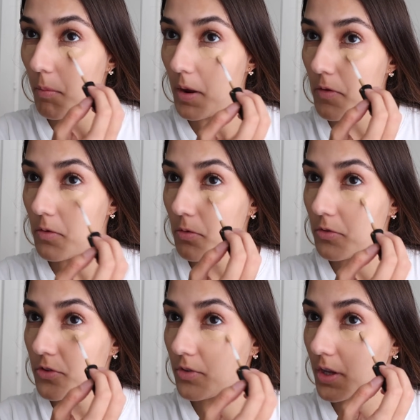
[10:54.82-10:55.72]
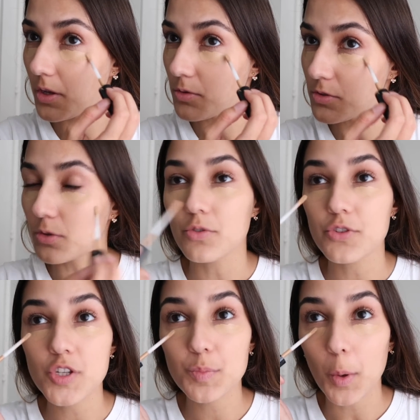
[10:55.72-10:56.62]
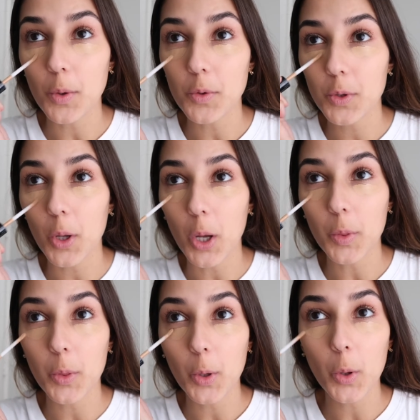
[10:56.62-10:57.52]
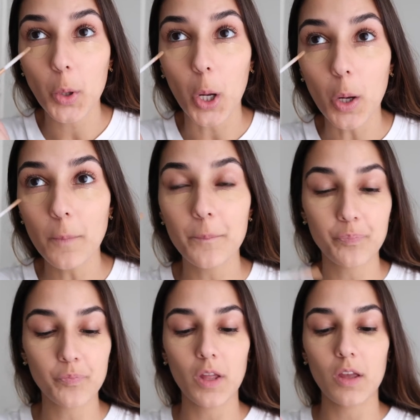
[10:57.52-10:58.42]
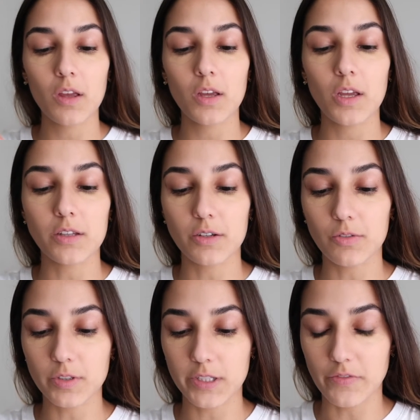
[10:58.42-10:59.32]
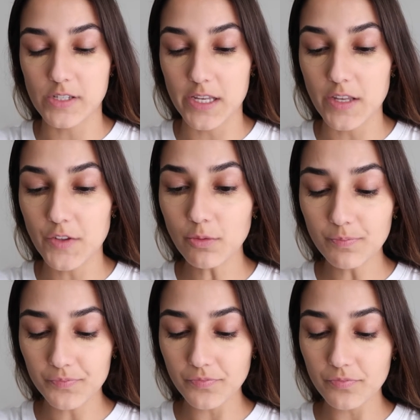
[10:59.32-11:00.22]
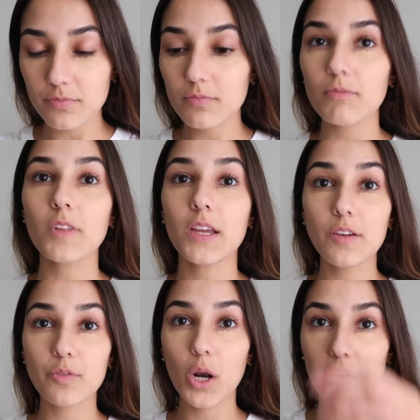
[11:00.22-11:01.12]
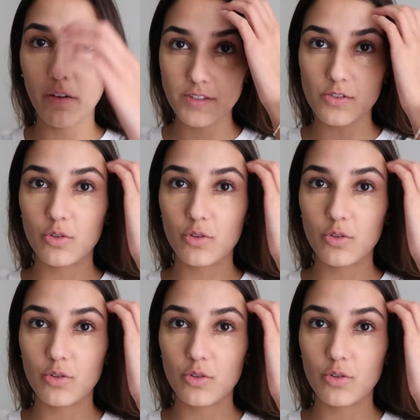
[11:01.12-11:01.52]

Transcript: mas hoje eu estou disposta a tentar. Então eu vou tentar fazer isso e vou levar vocês